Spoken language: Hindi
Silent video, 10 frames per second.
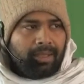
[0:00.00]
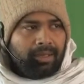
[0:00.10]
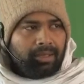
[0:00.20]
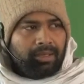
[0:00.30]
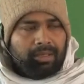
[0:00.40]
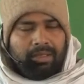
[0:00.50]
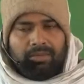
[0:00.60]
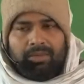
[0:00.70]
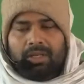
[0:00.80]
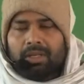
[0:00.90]
इनकी
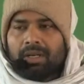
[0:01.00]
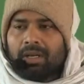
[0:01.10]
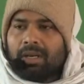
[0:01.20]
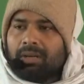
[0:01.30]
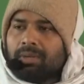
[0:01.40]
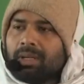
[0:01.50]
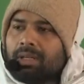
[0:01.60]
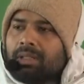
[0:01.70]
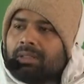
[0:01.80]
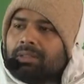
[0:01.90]
दिव्य आभा
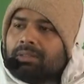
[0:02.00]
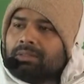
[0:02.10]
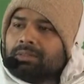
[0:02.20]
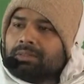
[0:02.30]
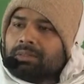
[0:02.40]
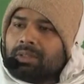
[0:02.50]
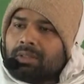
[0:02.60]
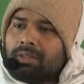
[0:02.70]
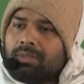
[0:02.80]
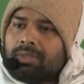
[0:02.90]

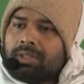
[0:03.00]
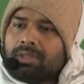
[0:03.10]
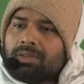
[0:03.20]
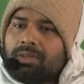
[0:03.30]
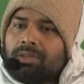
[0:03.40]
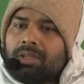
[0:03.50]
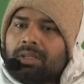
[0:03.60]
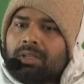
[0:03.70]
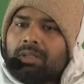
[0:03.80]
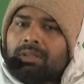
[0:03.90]
दिव्य
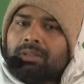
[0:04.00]
सौंदर्य